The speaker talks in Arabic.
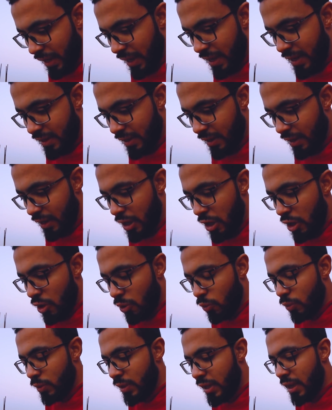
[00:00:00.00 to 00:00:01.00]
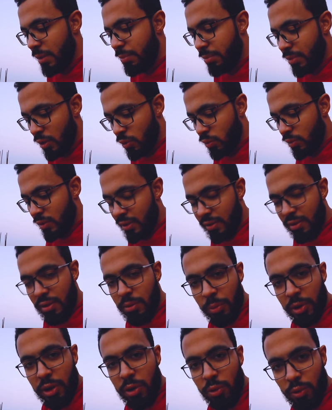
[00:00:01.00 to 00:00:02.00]
حاجه وده بيؤتي
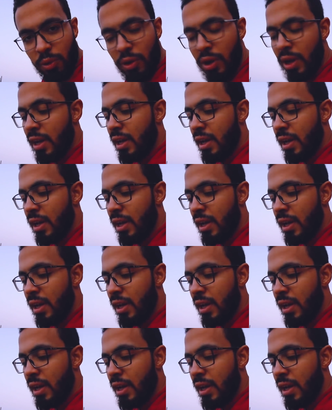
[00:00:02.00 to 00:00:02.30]
ثماره